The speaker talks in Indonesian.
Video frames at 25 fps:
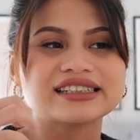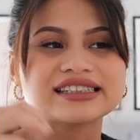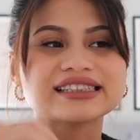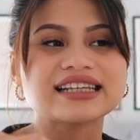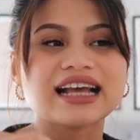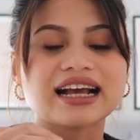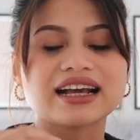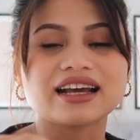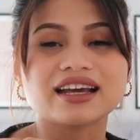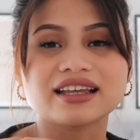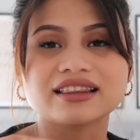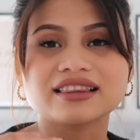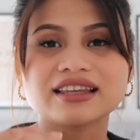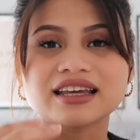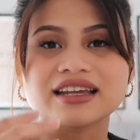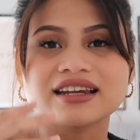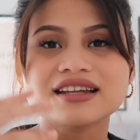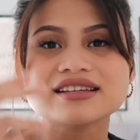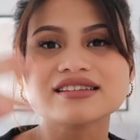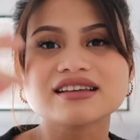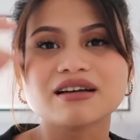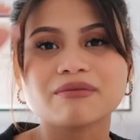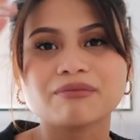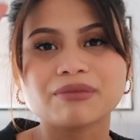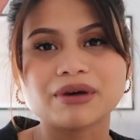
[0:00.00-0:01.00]
si sakit
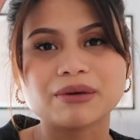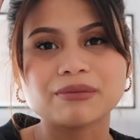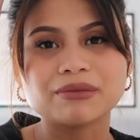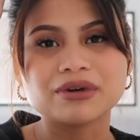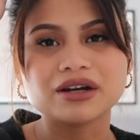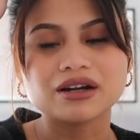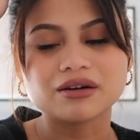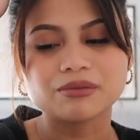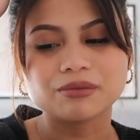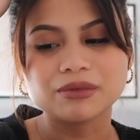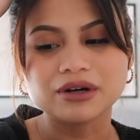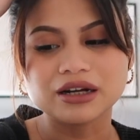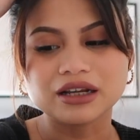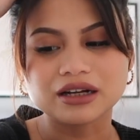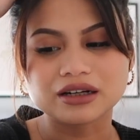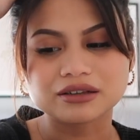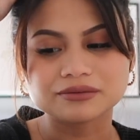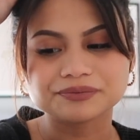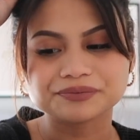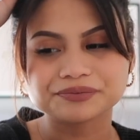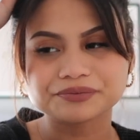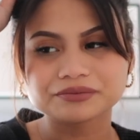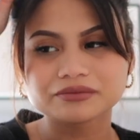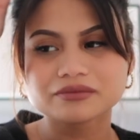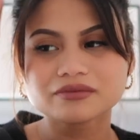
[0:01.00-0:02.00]
ini sampai bener-bener
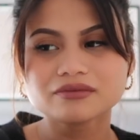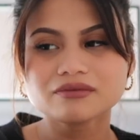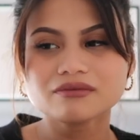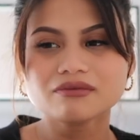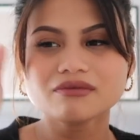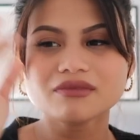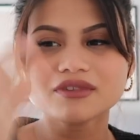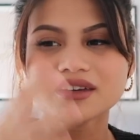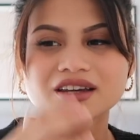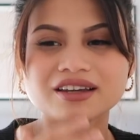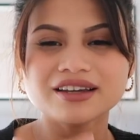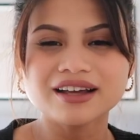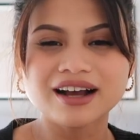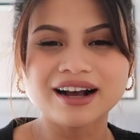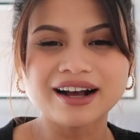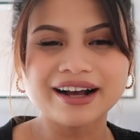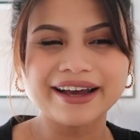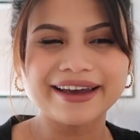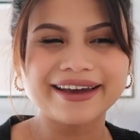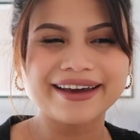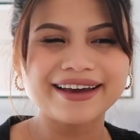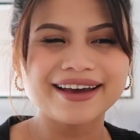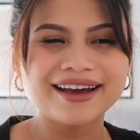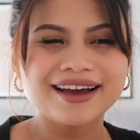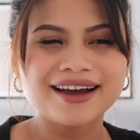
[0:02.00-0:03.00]
yang
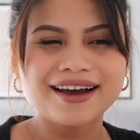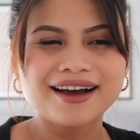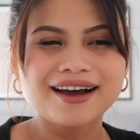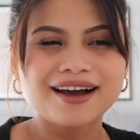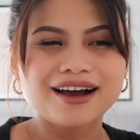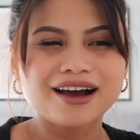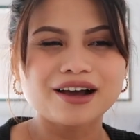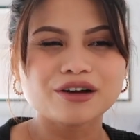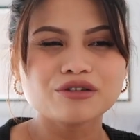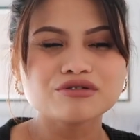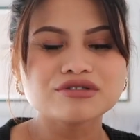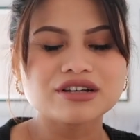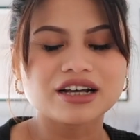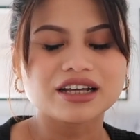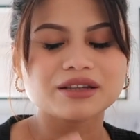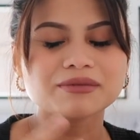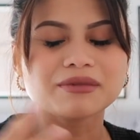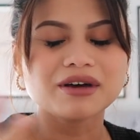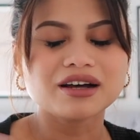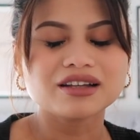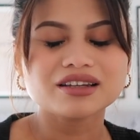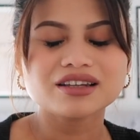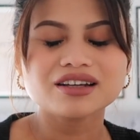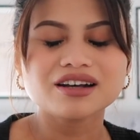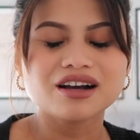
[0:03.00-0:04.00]
kayak aduh sakit
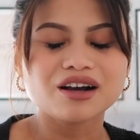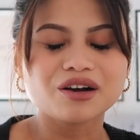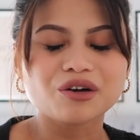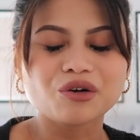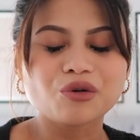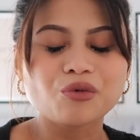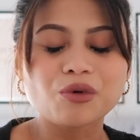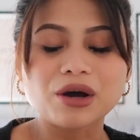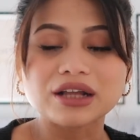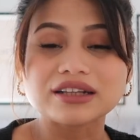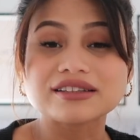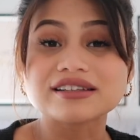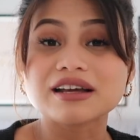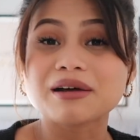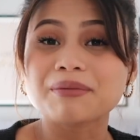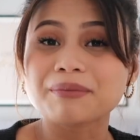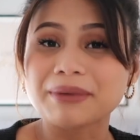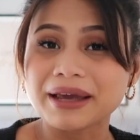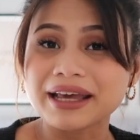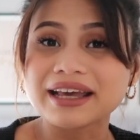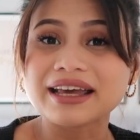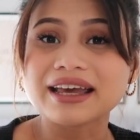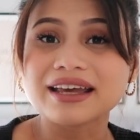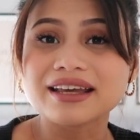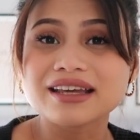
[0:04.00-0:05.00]
banget nih nggak kuat
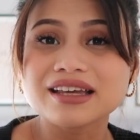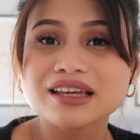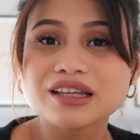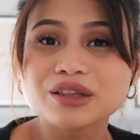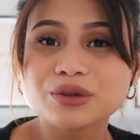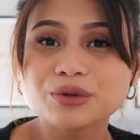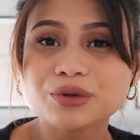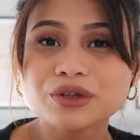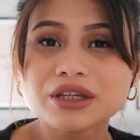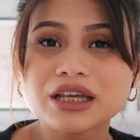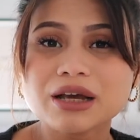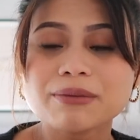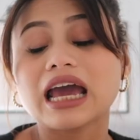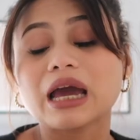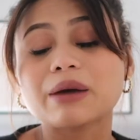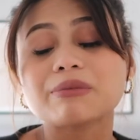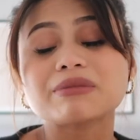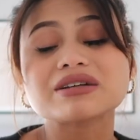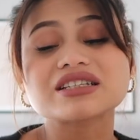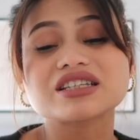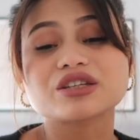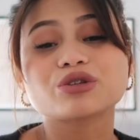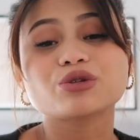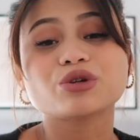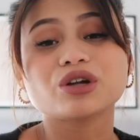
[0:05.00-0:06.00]
sampai yang kayak gitunya
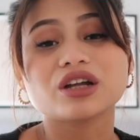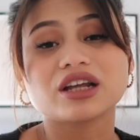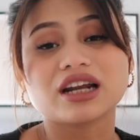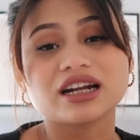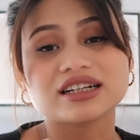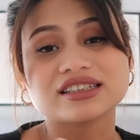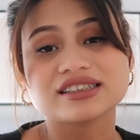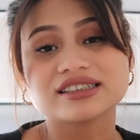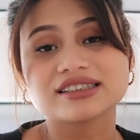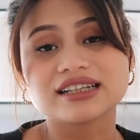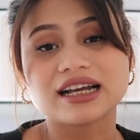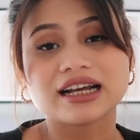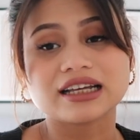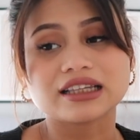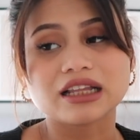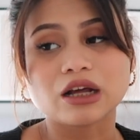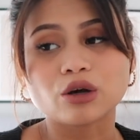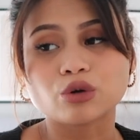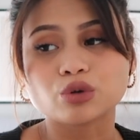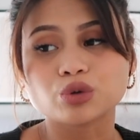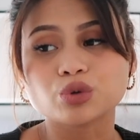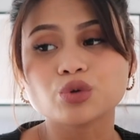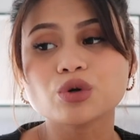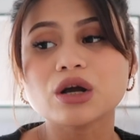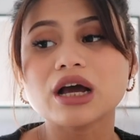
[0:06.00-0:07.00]
emang sih toleransi sakit
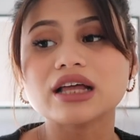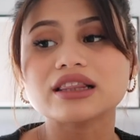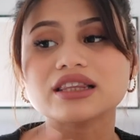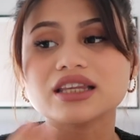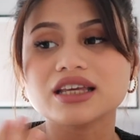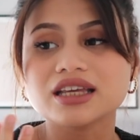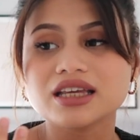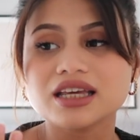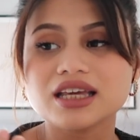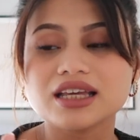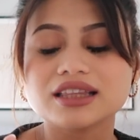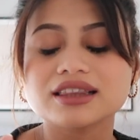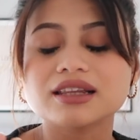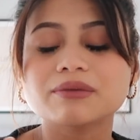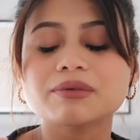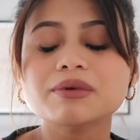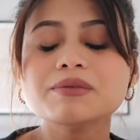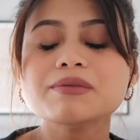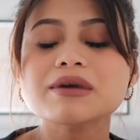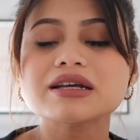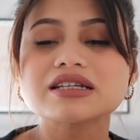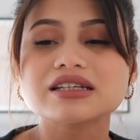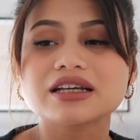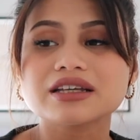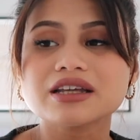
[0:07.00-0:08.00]
aku tuh nggak tinggi
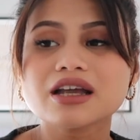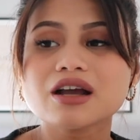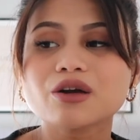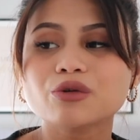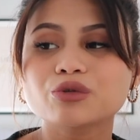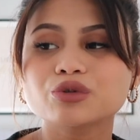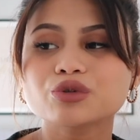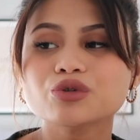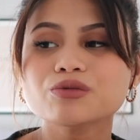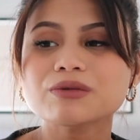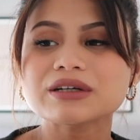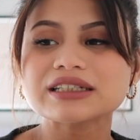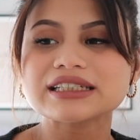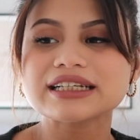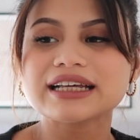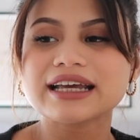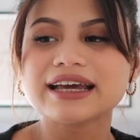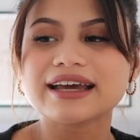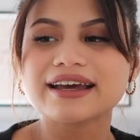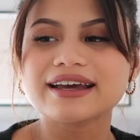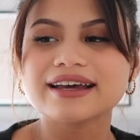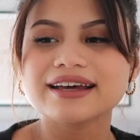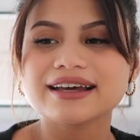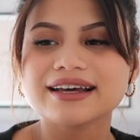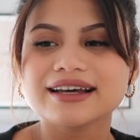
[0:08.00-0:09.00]
tapi biasanya aku tuh masih
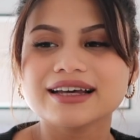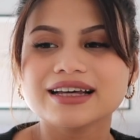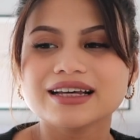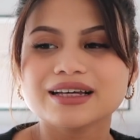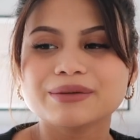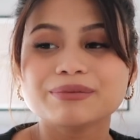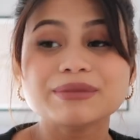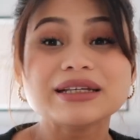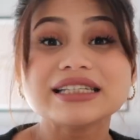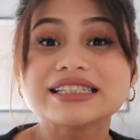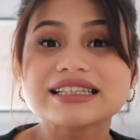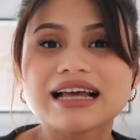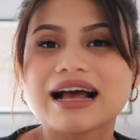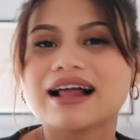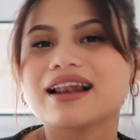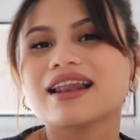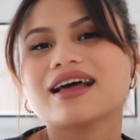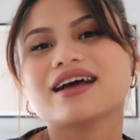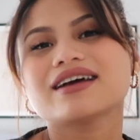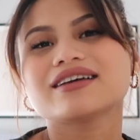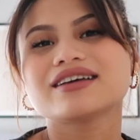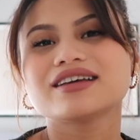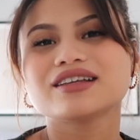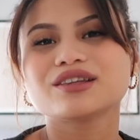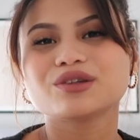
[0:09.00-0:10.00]
kayak bisa
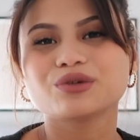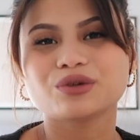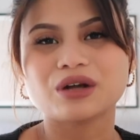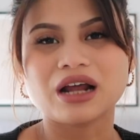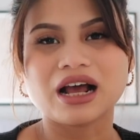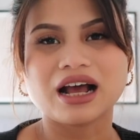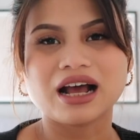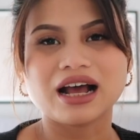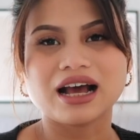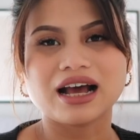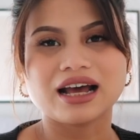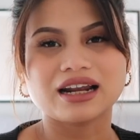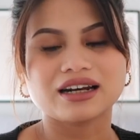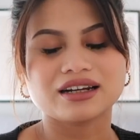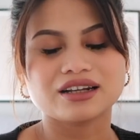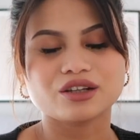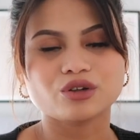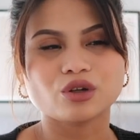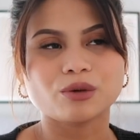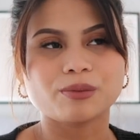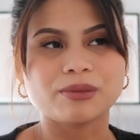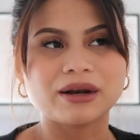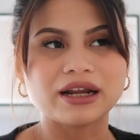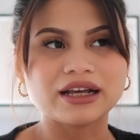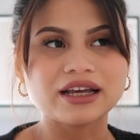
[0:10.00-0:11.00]
lah gitu nahan
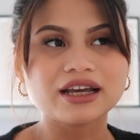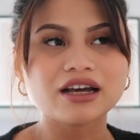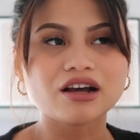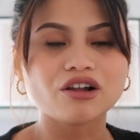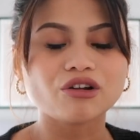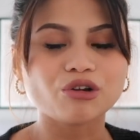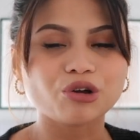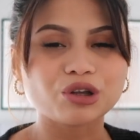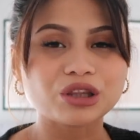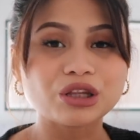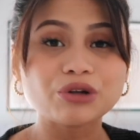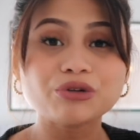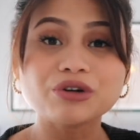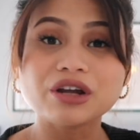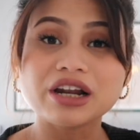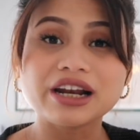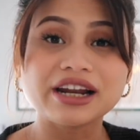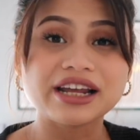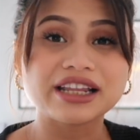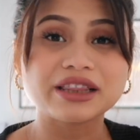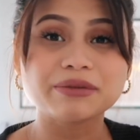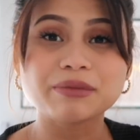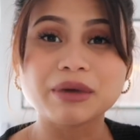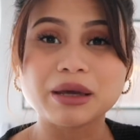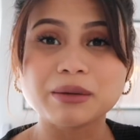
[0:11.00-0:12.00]
gitu apalagi kalau kita udah
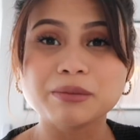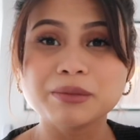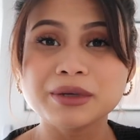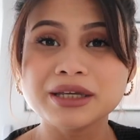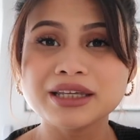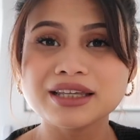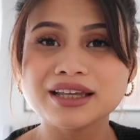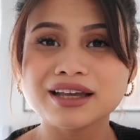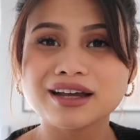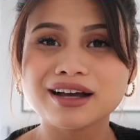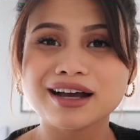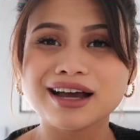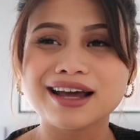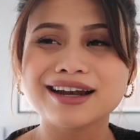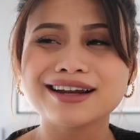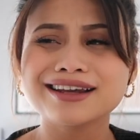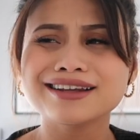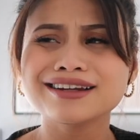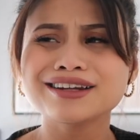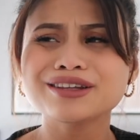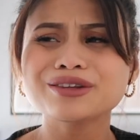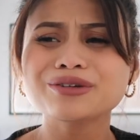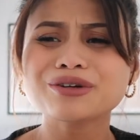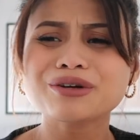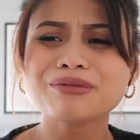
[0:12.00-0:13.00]
lihat babynya kan
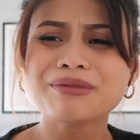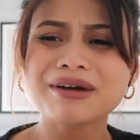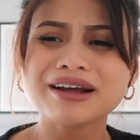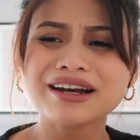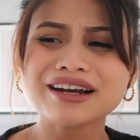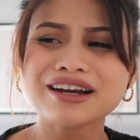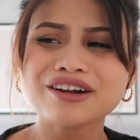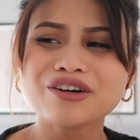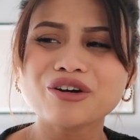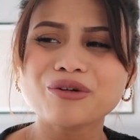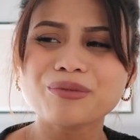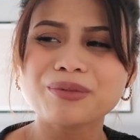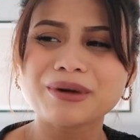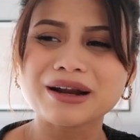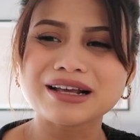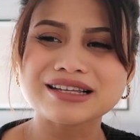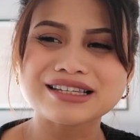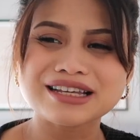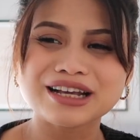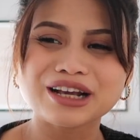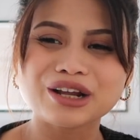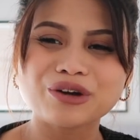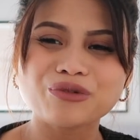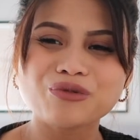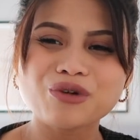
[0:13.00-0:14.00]
ini tuh kemarin yang
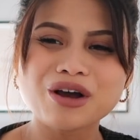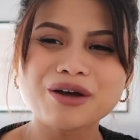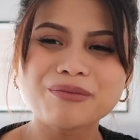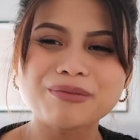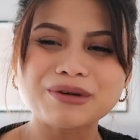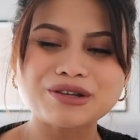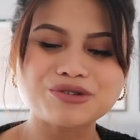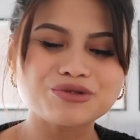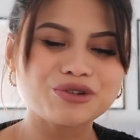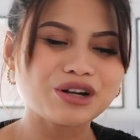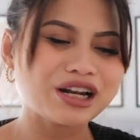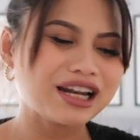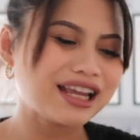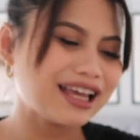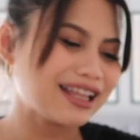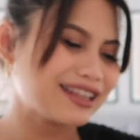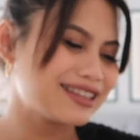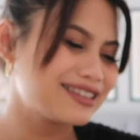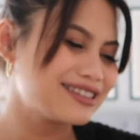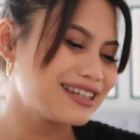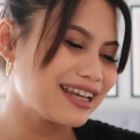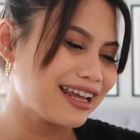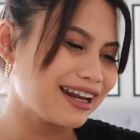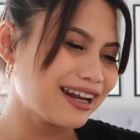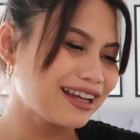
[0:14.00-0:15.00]
operasi yang kedua pas udah lihat
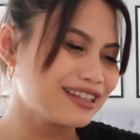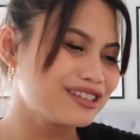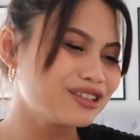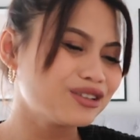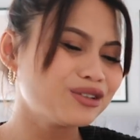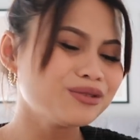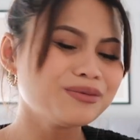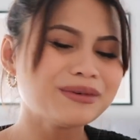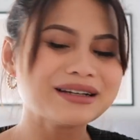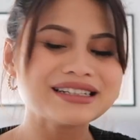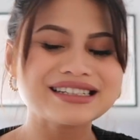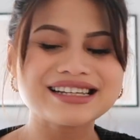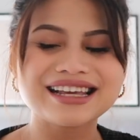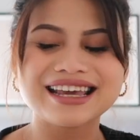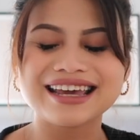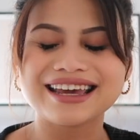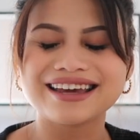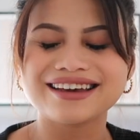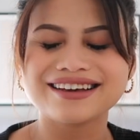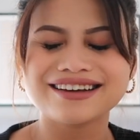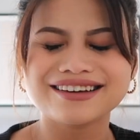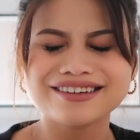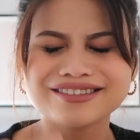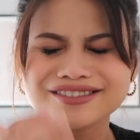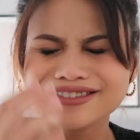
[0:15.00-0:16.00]
Jane aja tuh masih
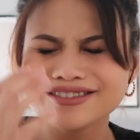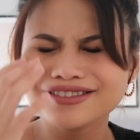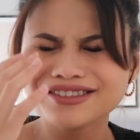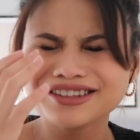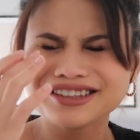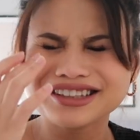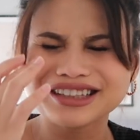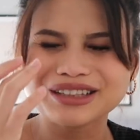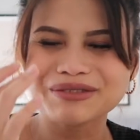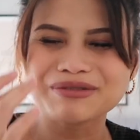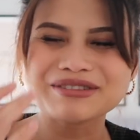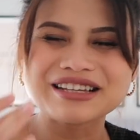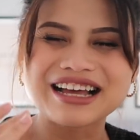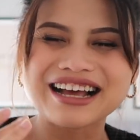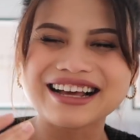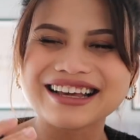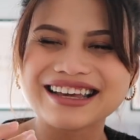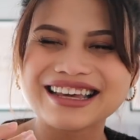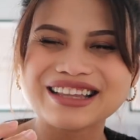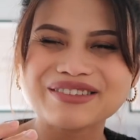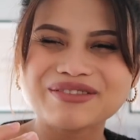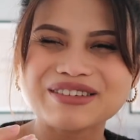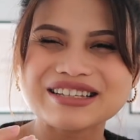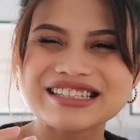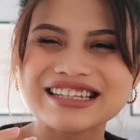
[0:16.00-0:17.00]
kayak aduh tetap
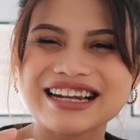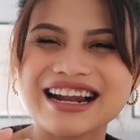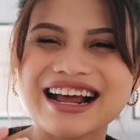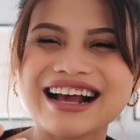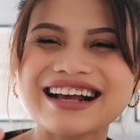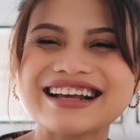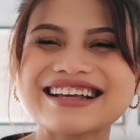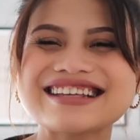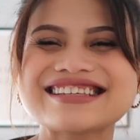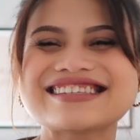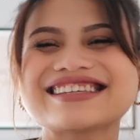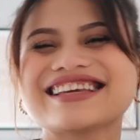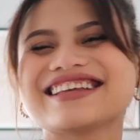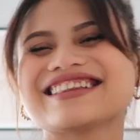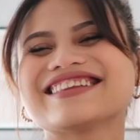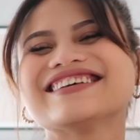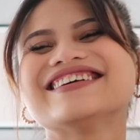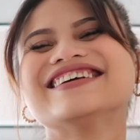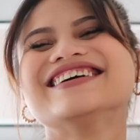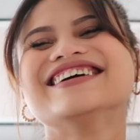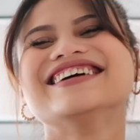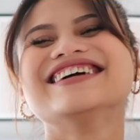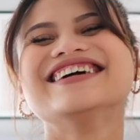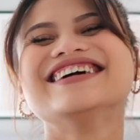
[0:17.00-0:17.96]
sakit masih nangis gitu